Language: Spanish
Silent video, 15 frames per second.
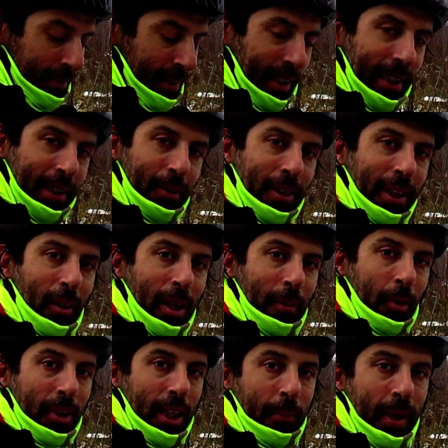ya que no tengo la
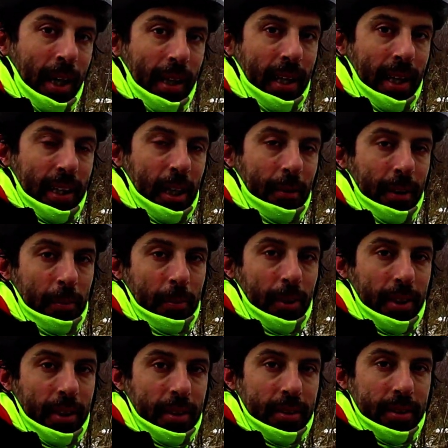mountain bike y la gravel
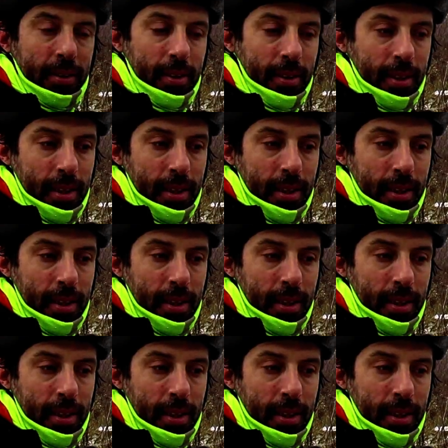pues